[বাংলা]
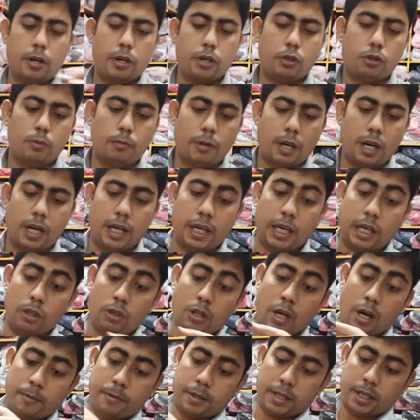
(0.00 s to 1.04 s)
কিছু মাল রাখি কিন্তু
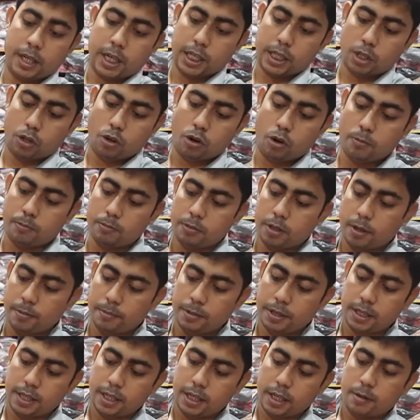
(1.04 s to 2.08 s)
আমাদের কাছে কম দামি
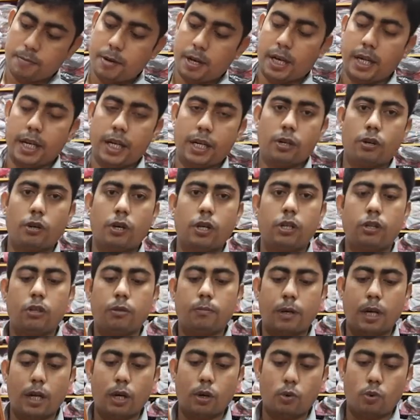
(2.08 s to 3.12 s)
যেটা মাল এটাও কিন্তু
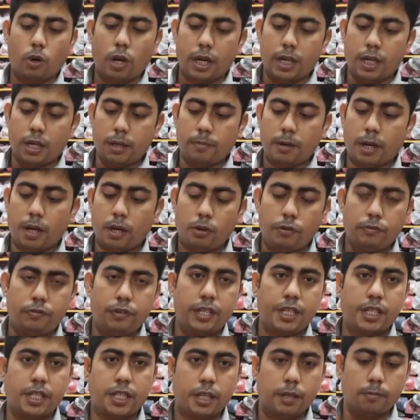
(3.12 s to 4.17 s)
মালের কোয়ালিটি ভালো
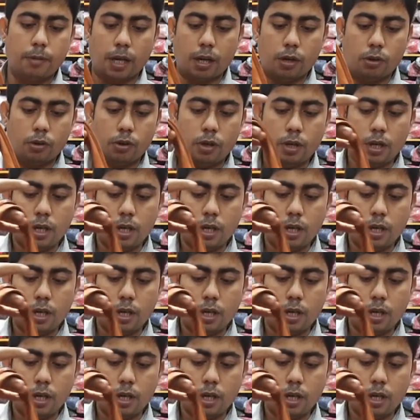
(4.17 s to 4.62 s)
ফিনিশিং ভালো